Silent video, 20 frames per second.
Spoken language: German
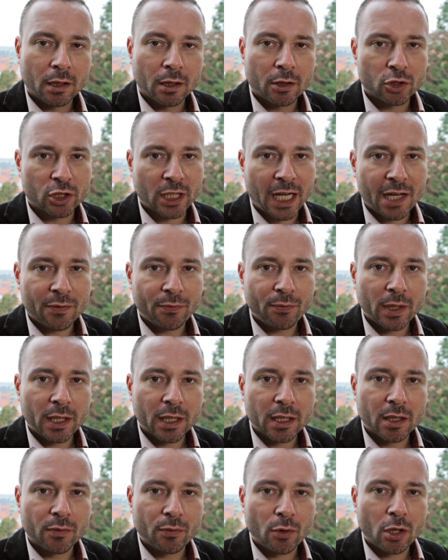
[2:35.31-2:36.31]

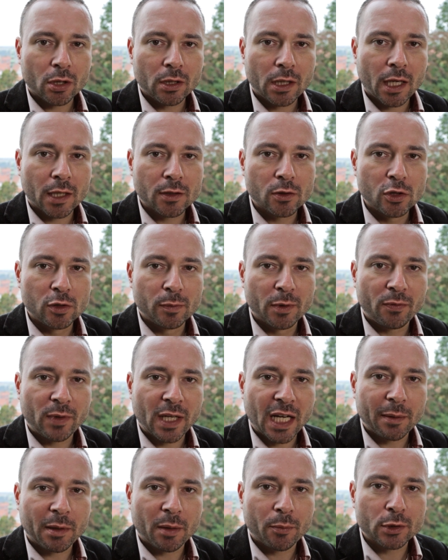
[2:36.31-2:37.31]
Straffällig gewordene
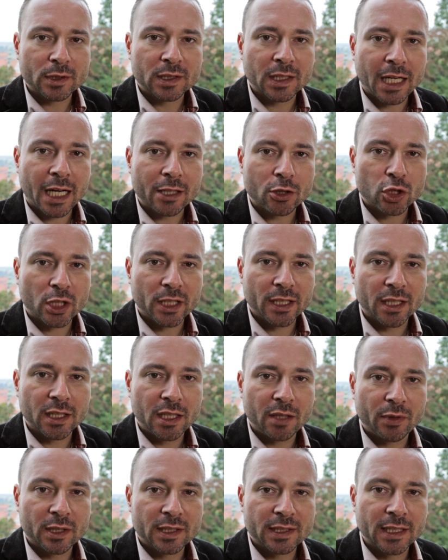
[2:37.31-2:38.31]
Asylbewerber müssen rasch
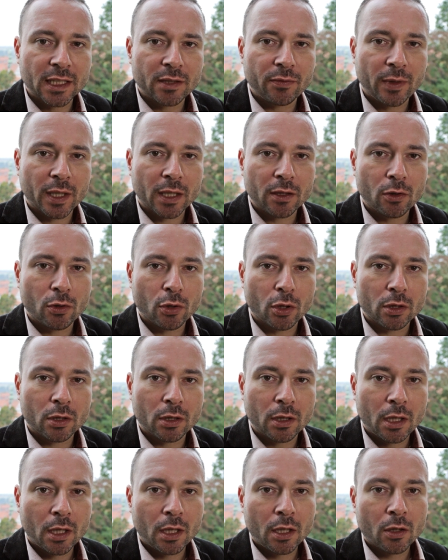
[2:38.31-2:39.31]
identifiziert werden
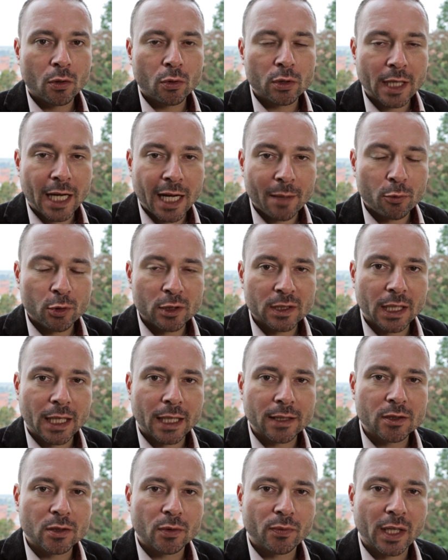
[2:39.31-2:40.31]
können und haben unser
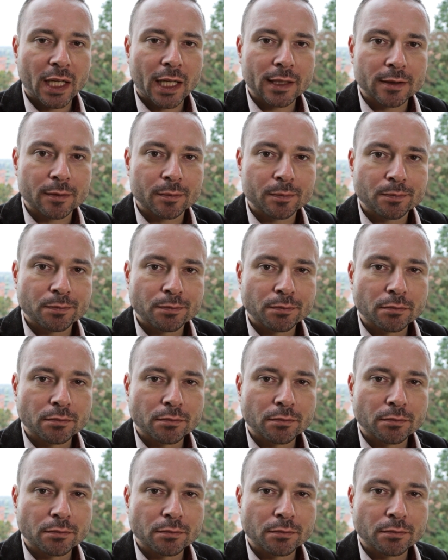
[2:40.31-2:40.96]
Land zu verlassen.